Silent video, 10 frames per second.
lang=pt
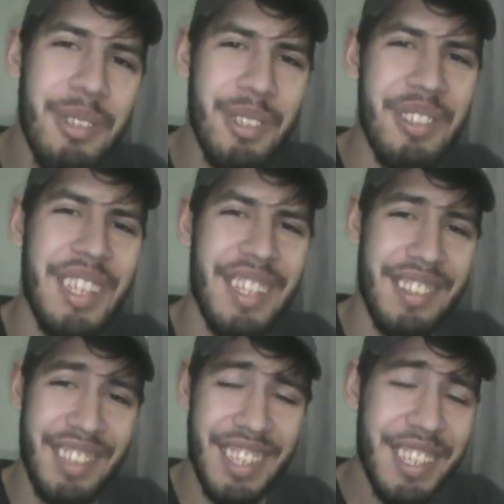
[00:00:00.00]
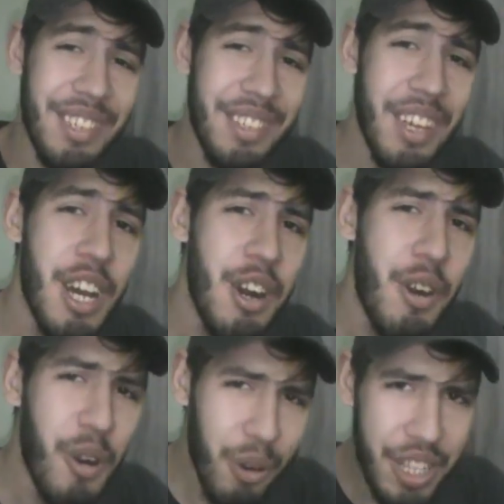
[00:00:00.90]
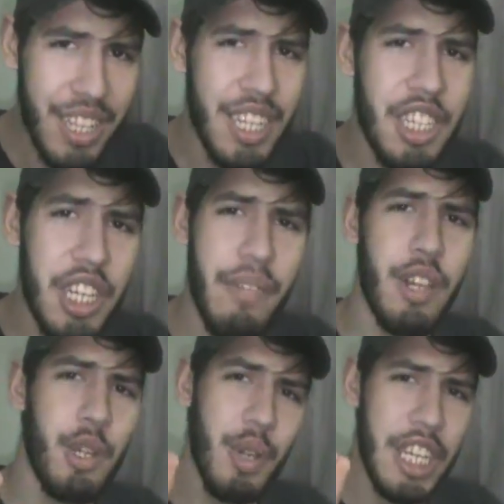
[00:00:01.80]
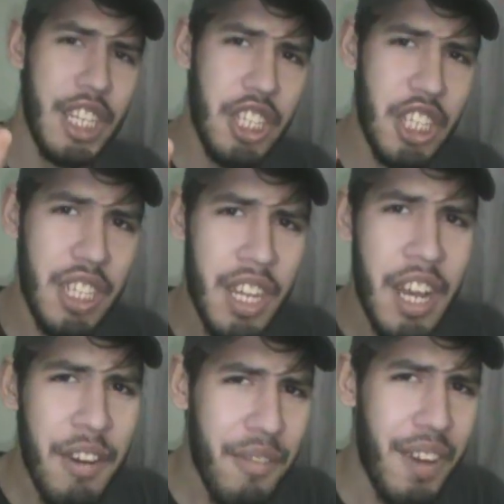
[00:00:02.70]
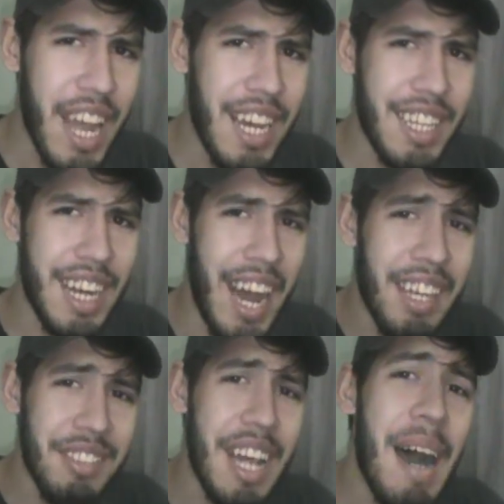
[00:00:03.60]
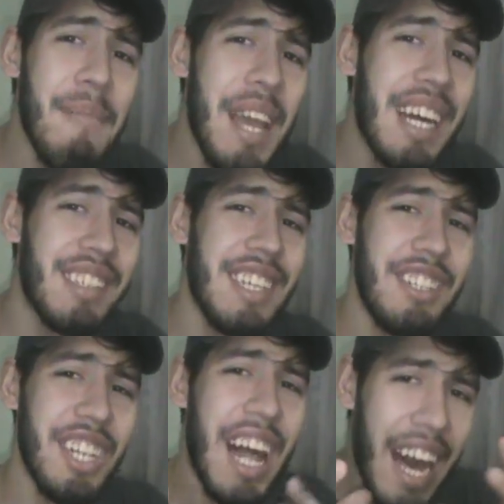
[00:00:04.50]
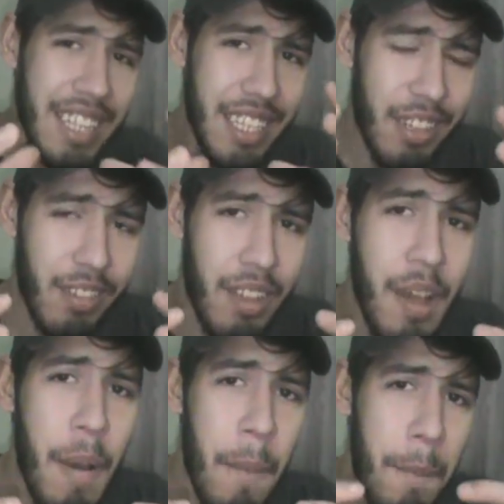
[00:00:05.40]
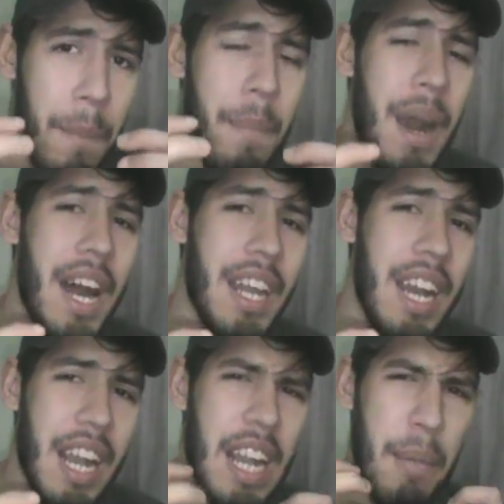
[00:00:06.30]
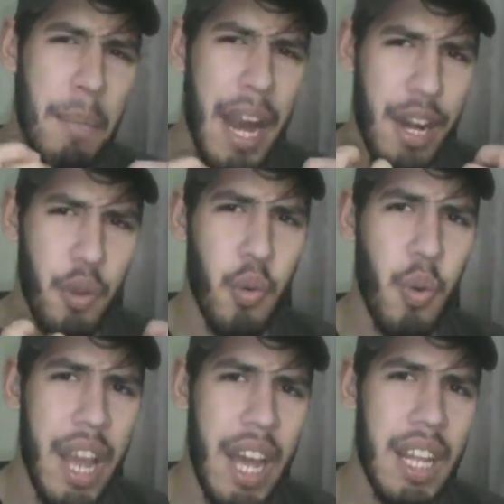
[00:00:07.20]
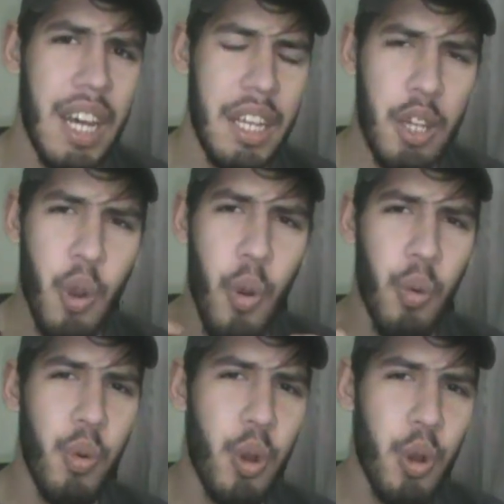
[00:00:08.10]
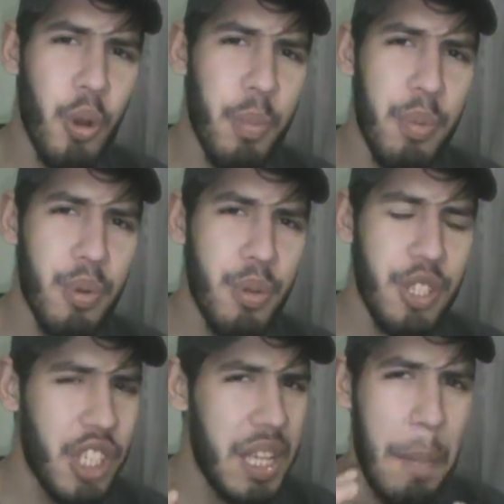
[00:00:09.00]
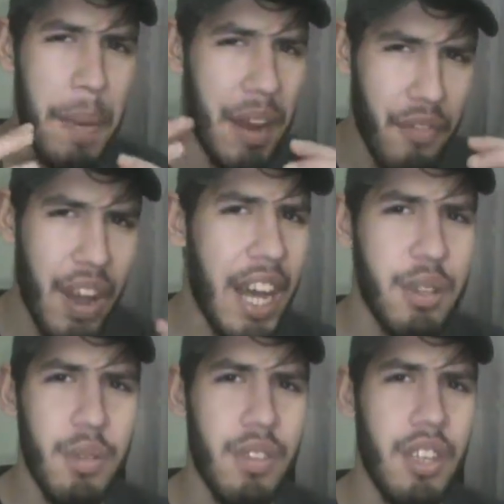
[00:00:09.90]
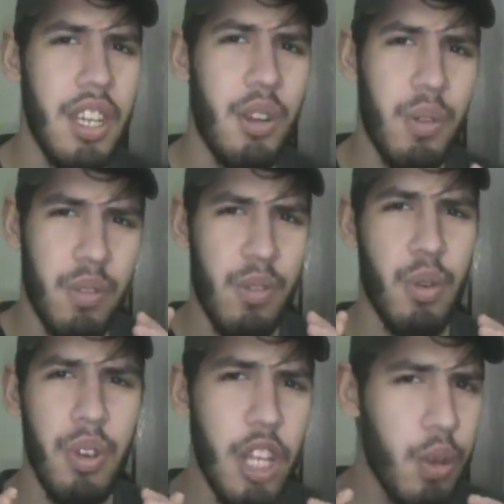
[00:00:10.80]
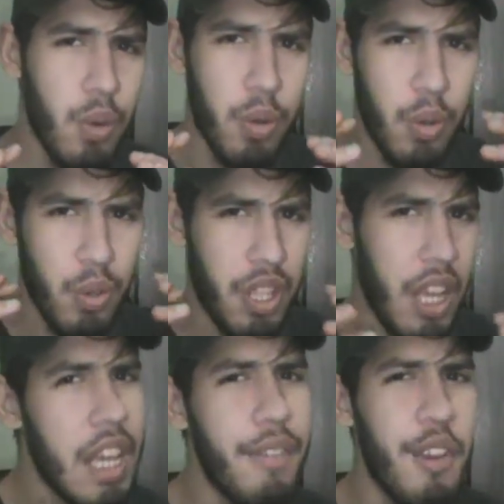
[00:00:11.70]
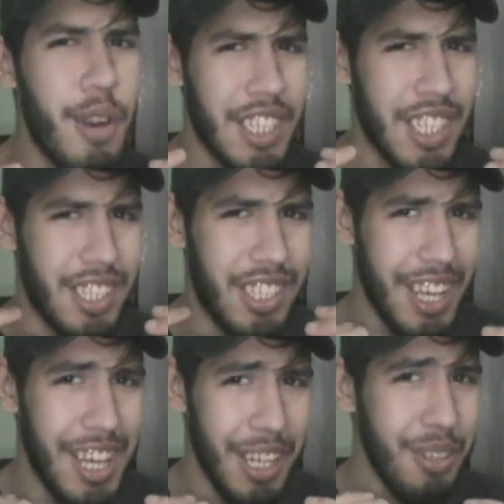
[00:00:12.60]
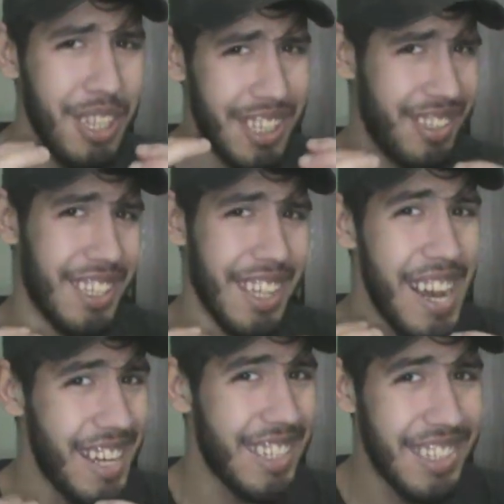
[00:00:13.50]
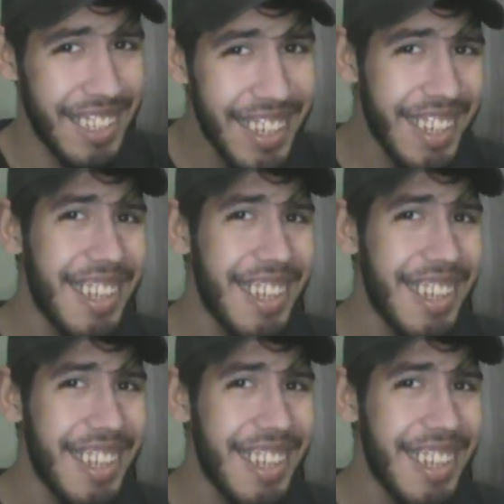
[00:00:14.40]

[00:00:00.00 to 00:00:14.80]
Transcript: um dos testículos, o detetive Luigi vai atrás da ameaça de látex para acabar com ela e com o grupo de depravados que construiu o terrível assassino da cidade.